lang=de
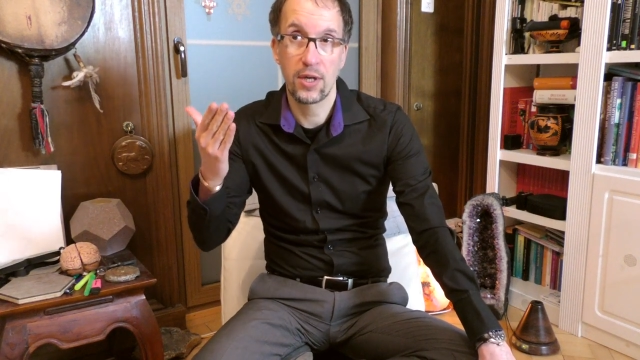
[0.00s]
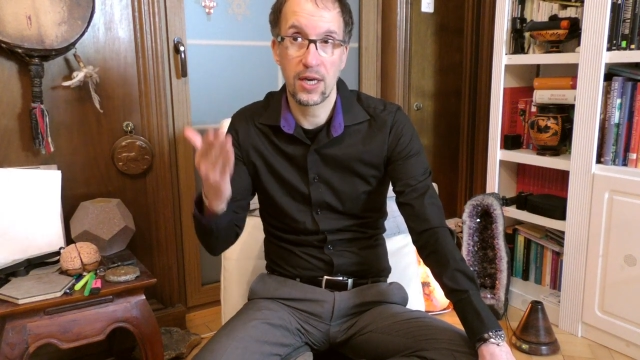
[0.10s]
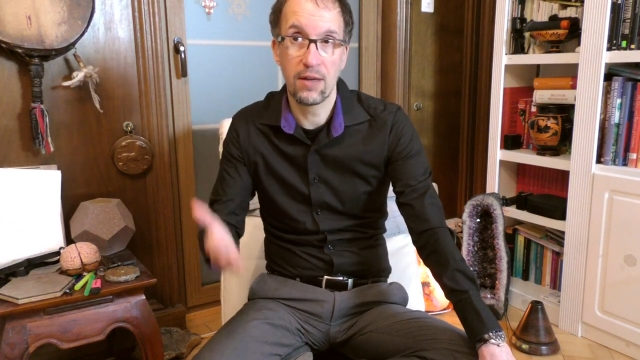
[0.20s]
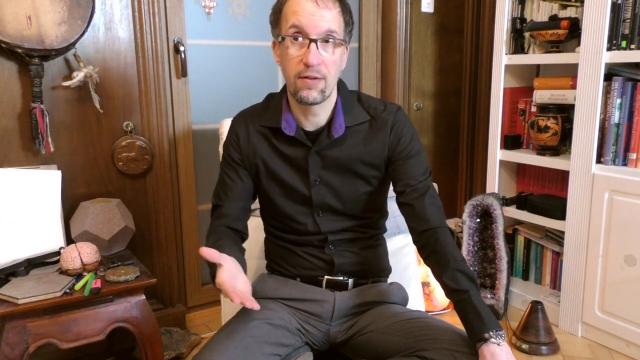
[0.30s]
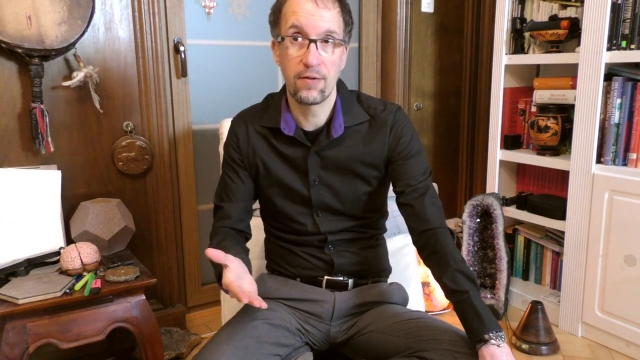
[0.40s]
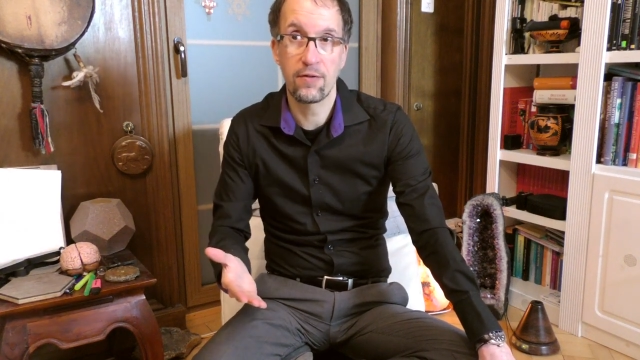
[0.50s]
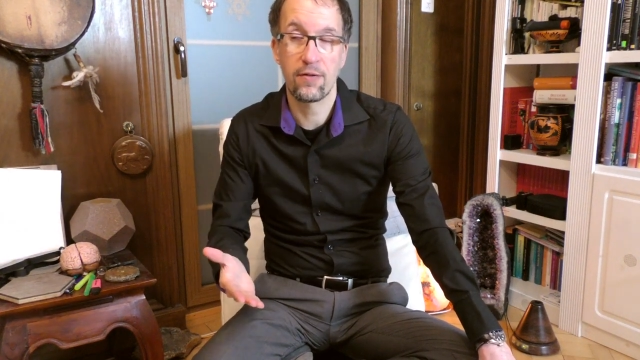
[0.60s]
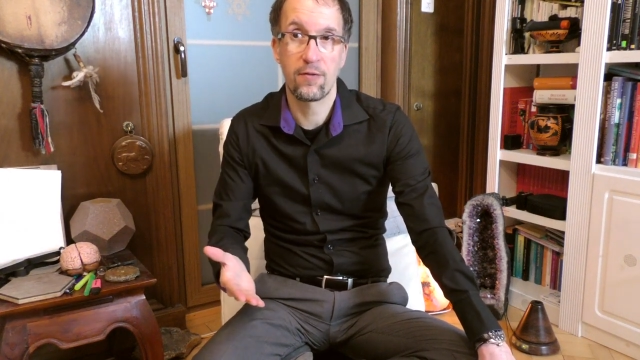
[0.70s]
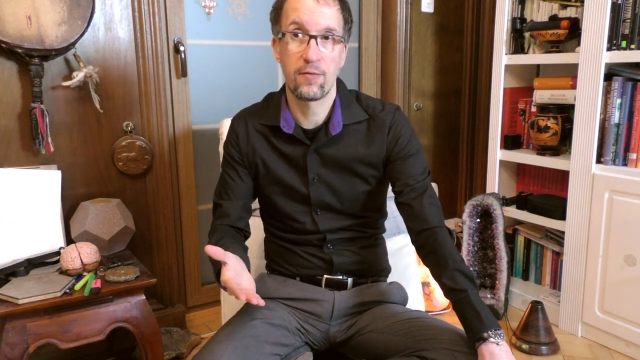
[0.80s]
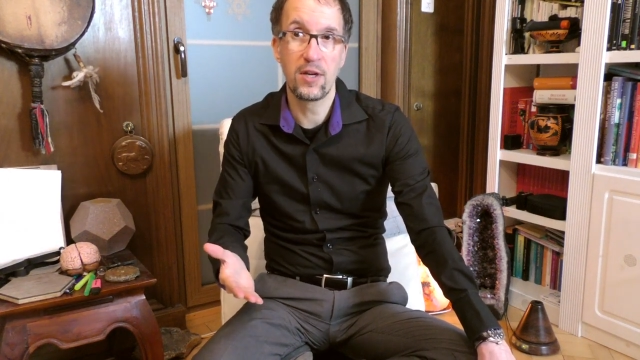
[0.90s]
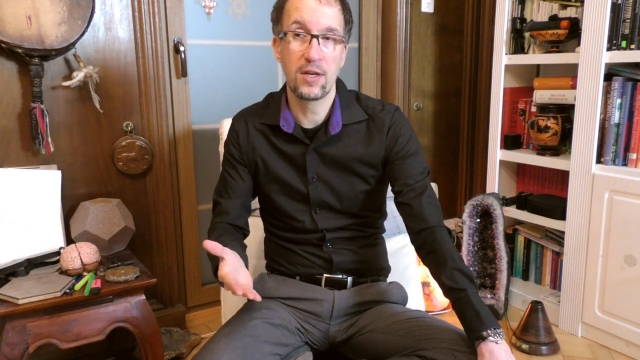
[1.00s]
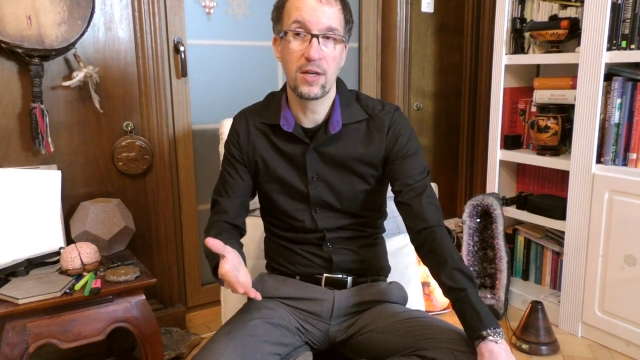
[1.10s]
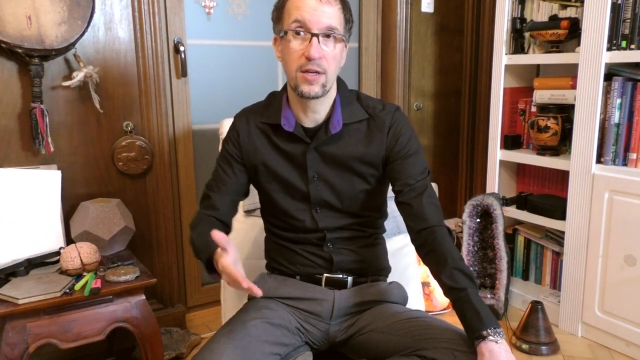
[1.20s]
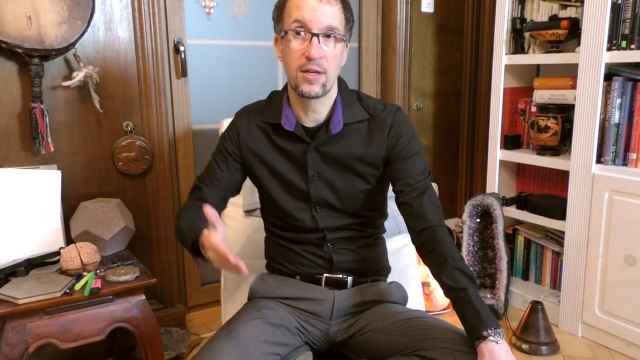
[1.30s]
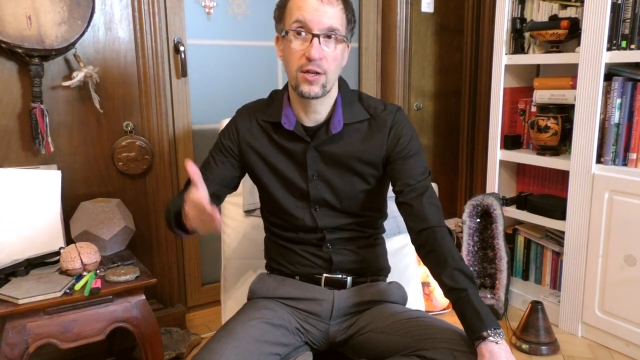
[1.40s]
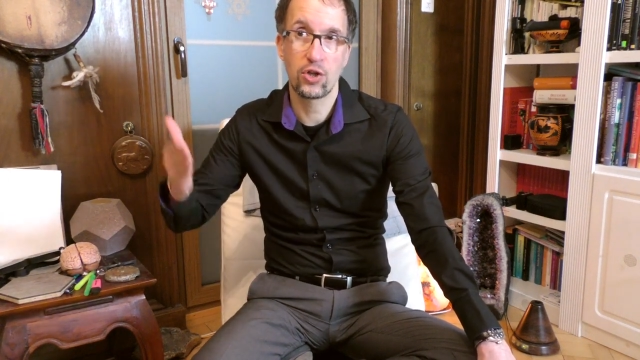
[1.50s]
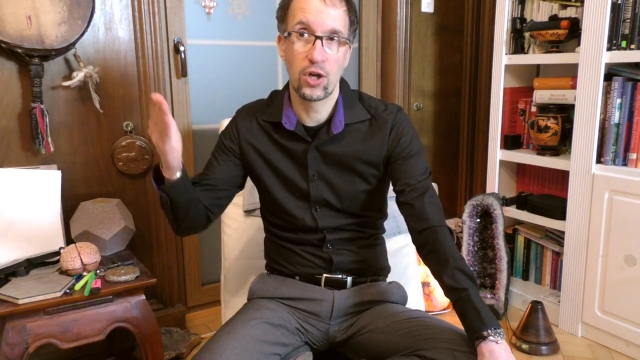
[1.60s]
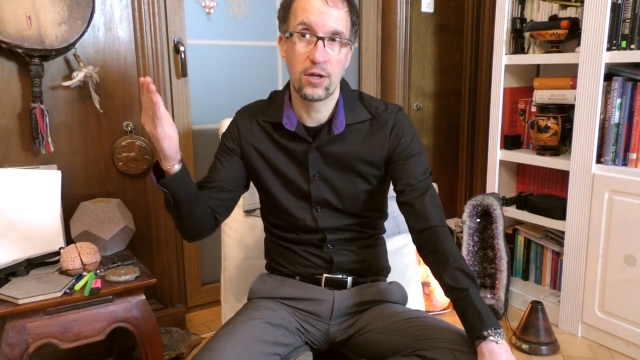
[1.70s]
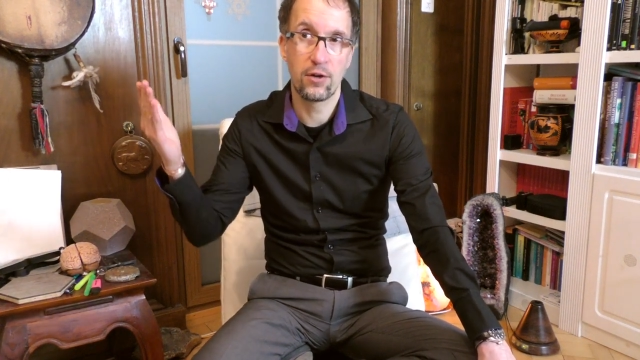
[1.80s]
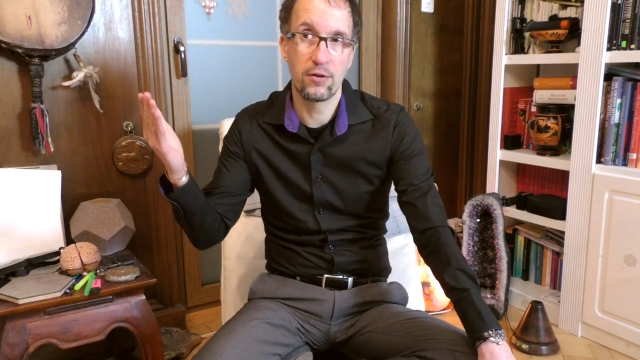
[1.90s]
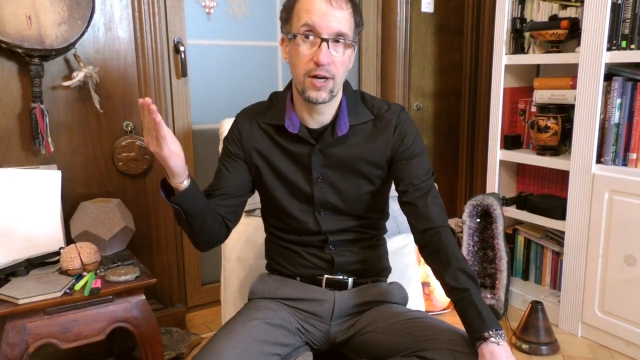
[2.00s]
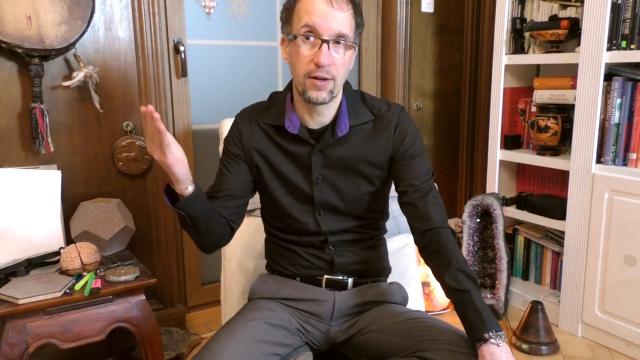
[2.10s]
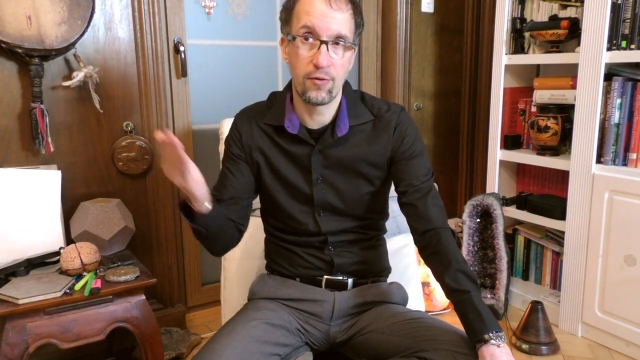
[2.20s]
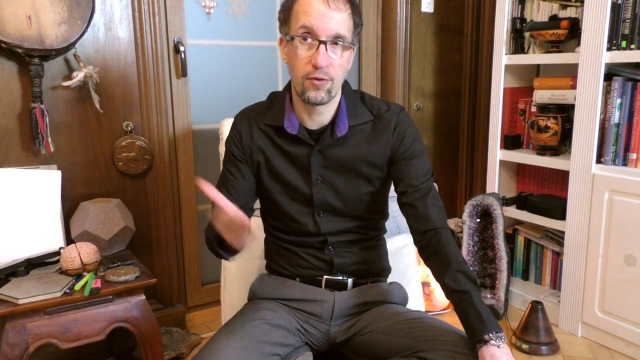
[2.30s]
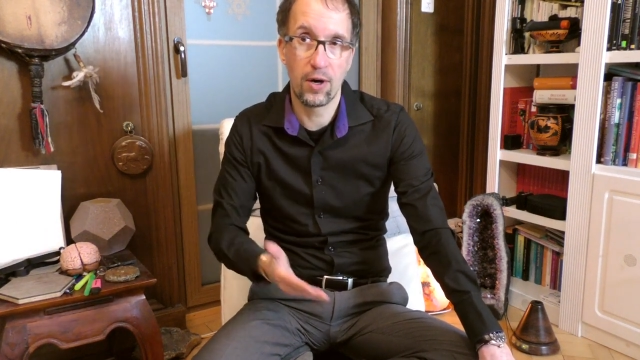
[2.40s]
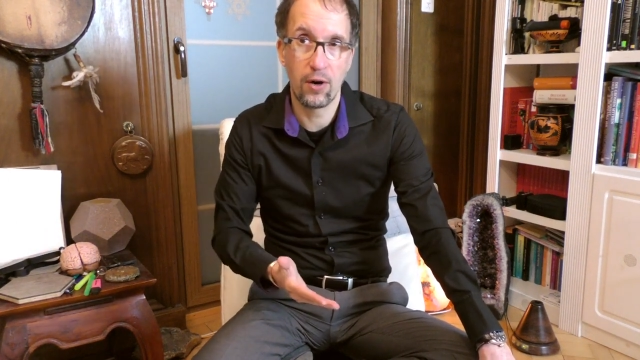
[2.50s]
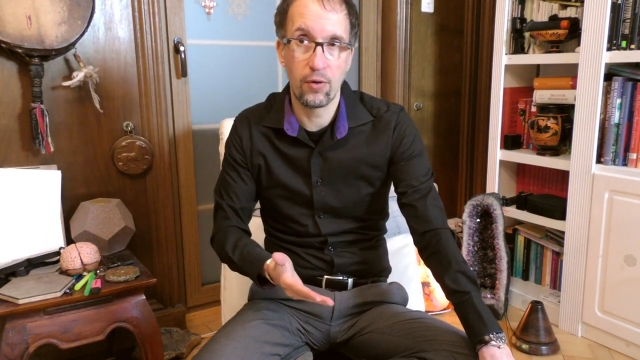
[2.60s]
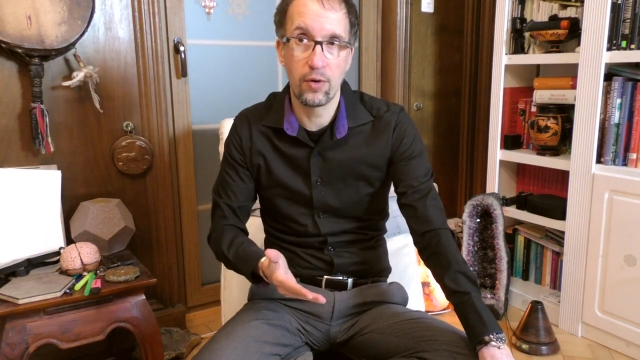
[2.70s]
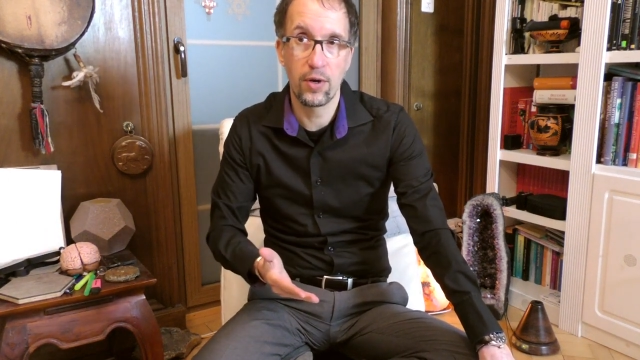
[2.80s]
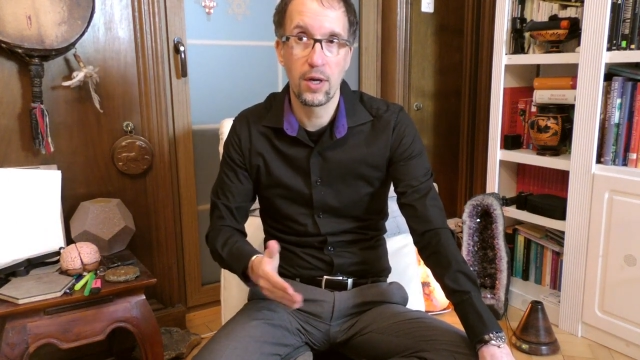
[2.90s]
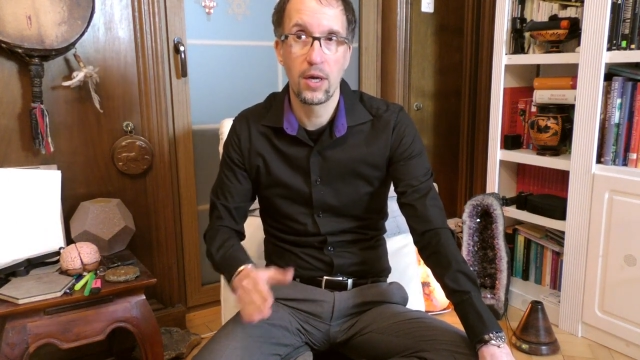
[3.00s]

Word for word: jetzt ist es wichtig, den Shutdown reinzuhauen,